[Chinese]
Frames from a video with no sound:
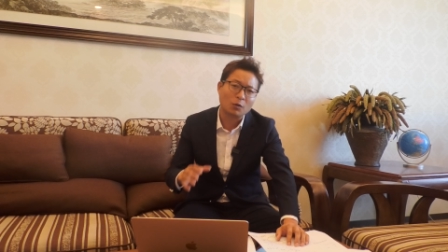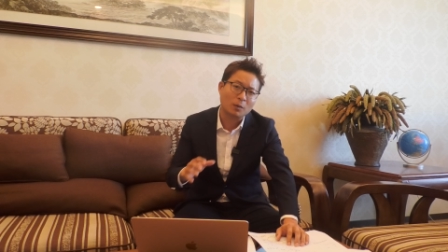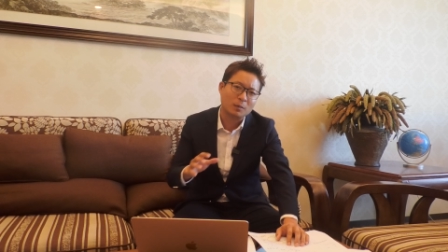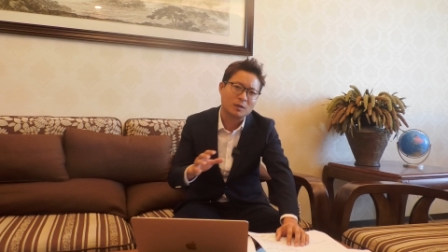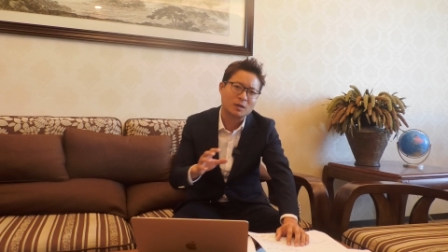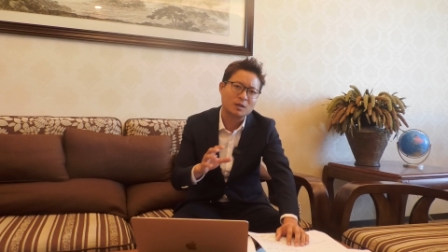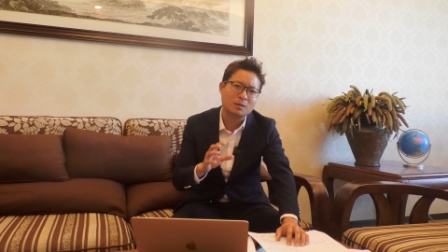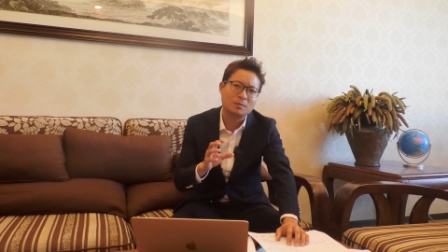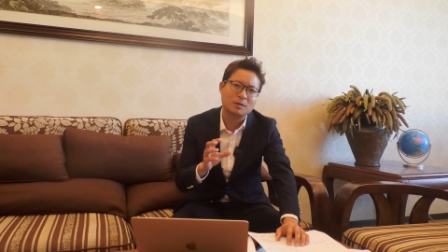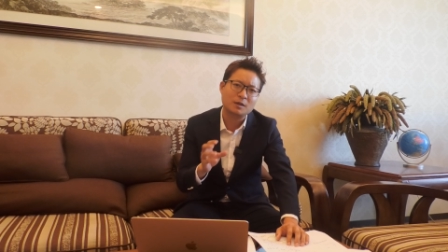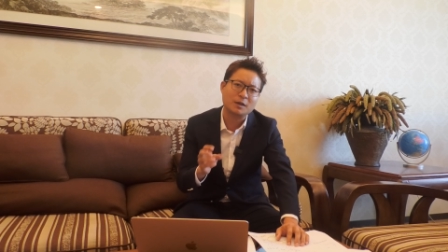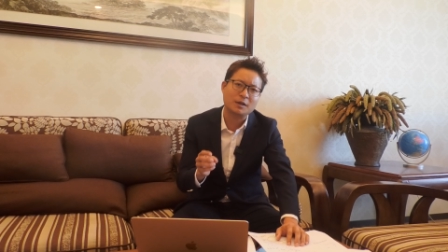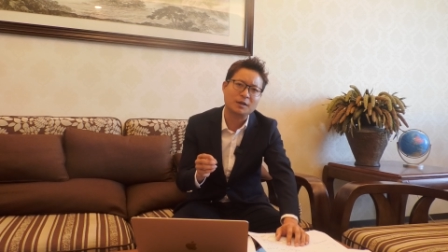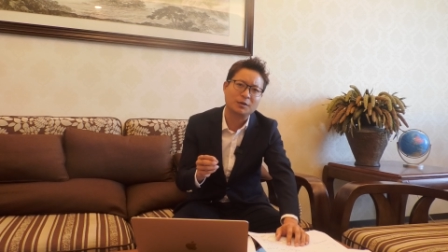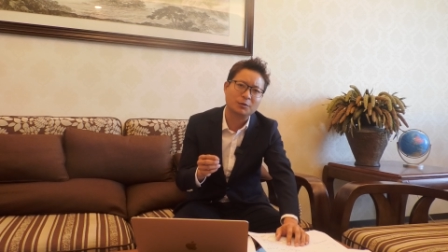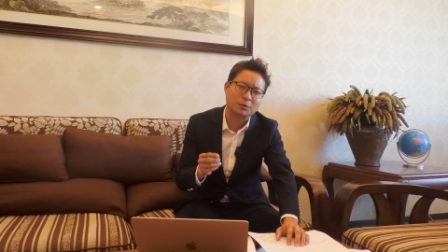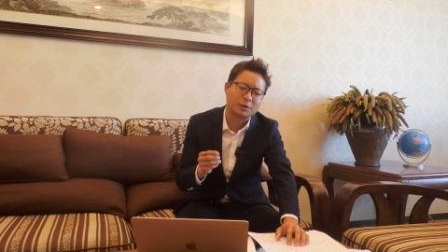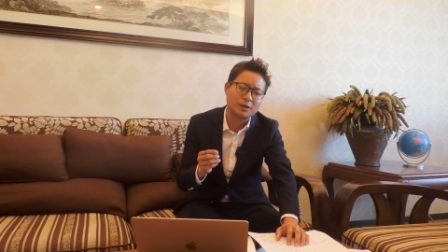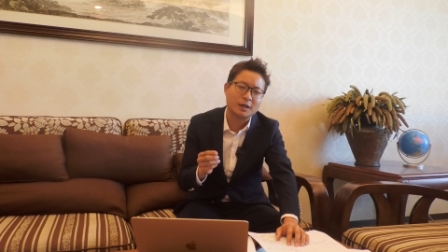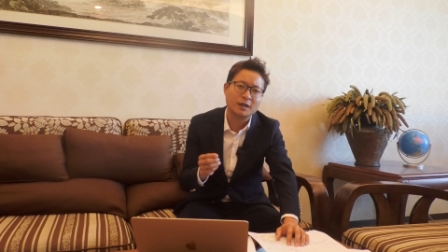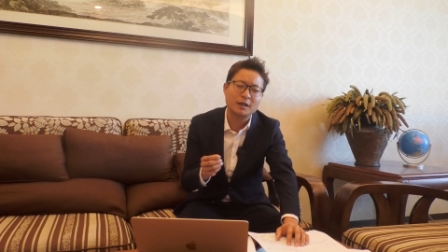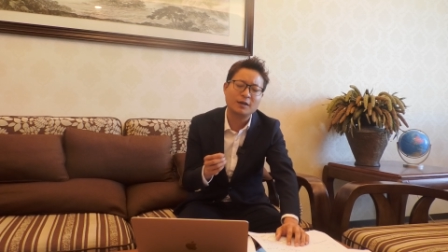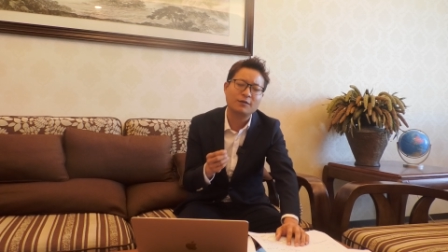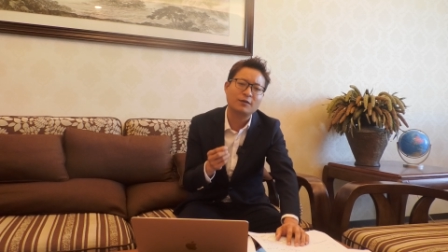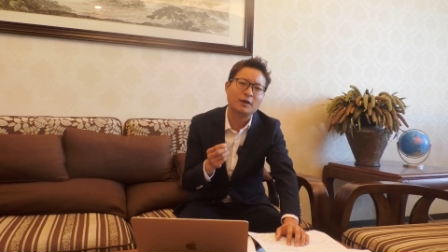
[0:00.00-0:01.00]
我们是不是有
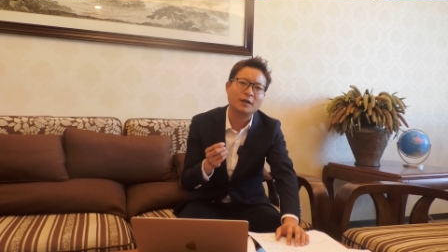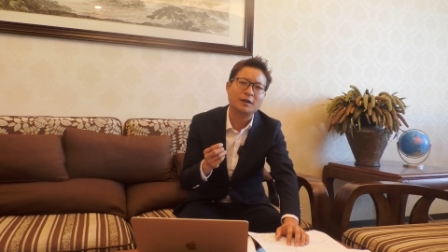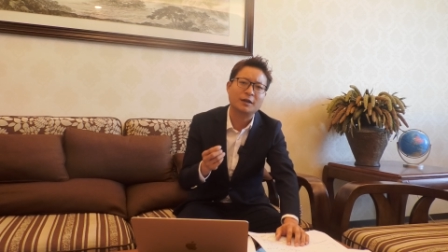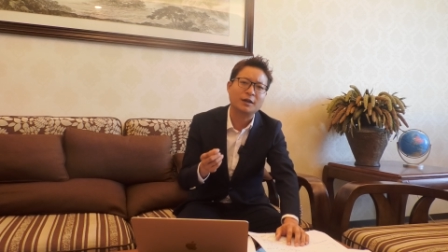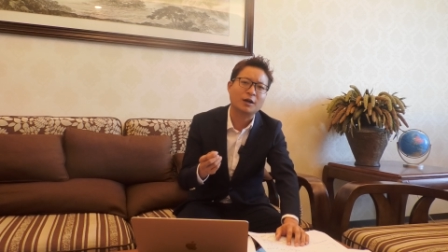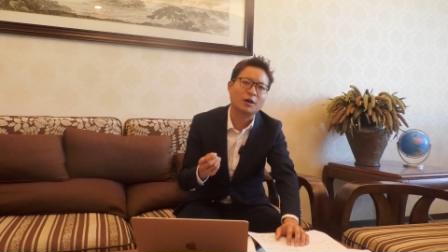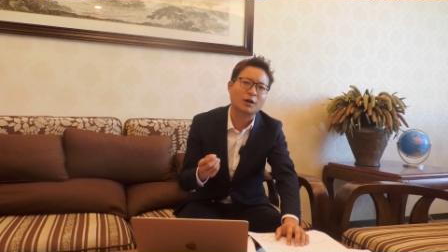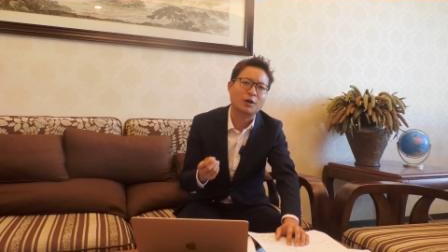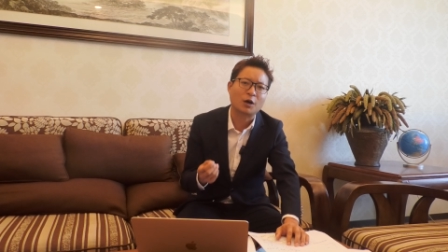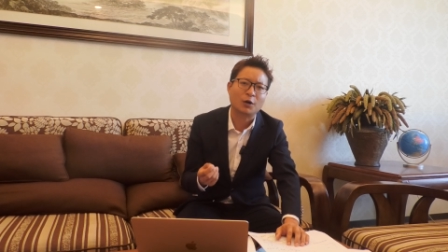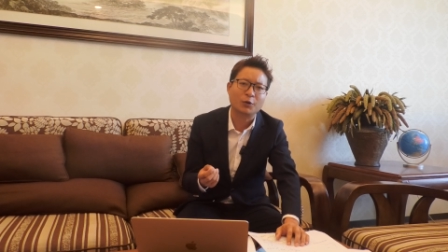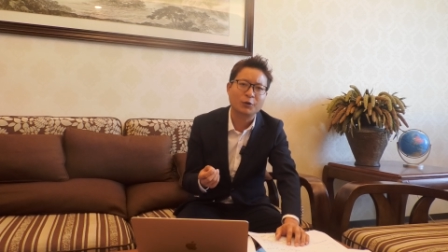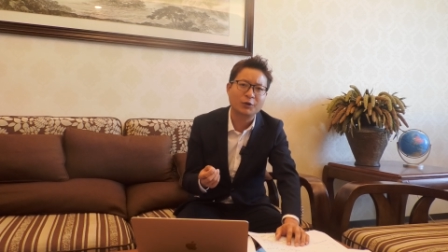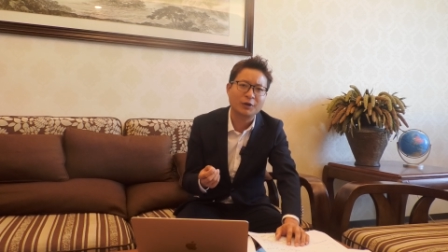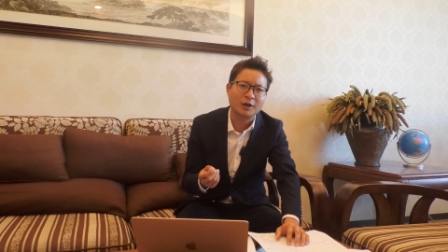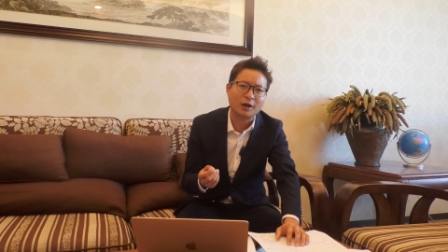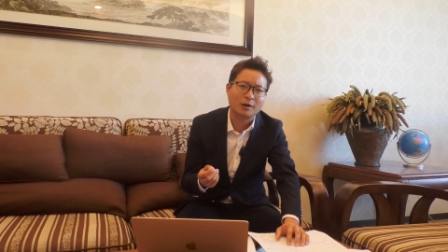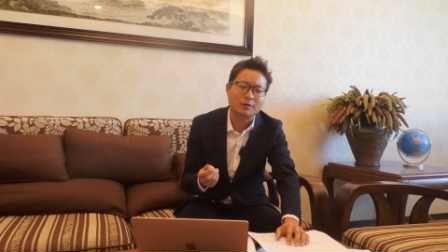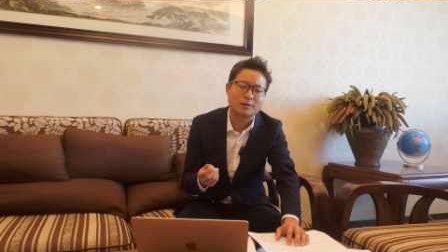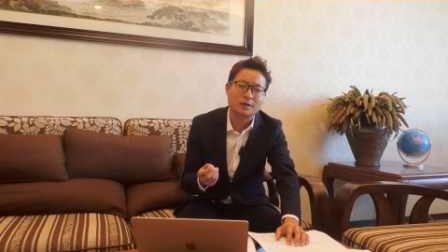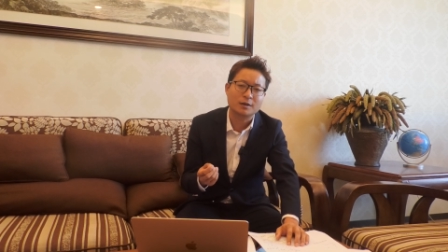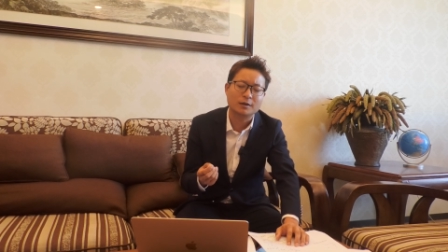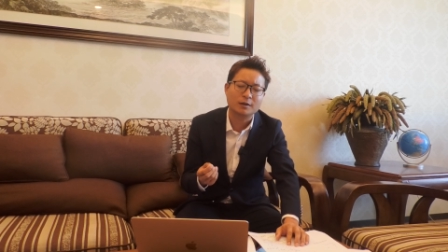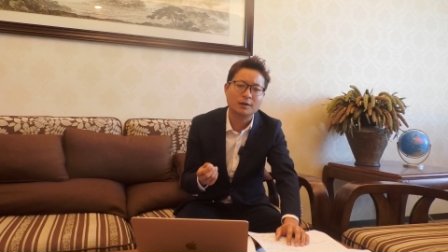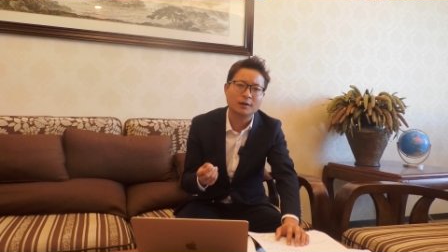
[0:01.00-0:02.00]
些地方也要考虑
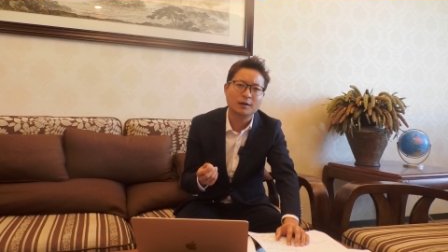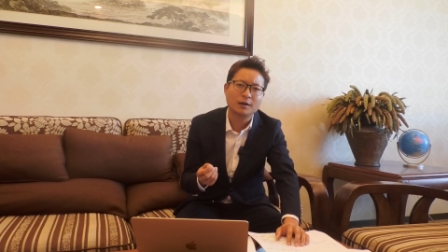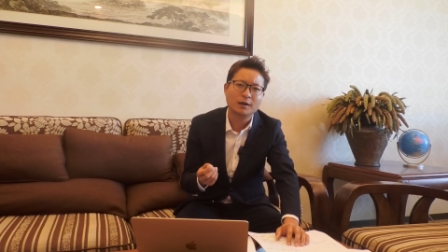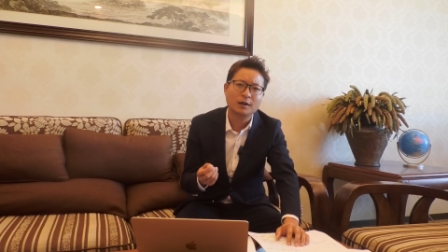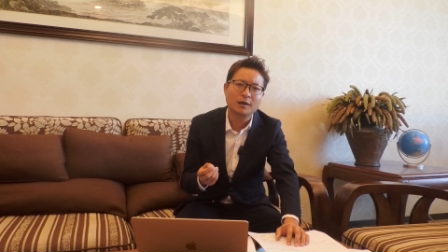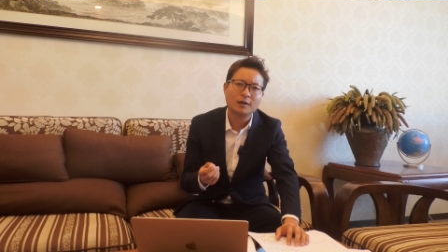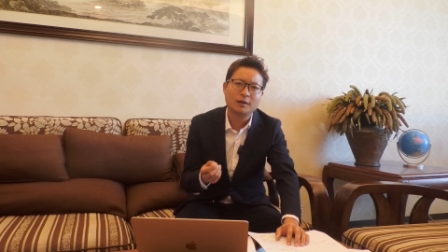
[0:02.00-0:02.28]
调整呢？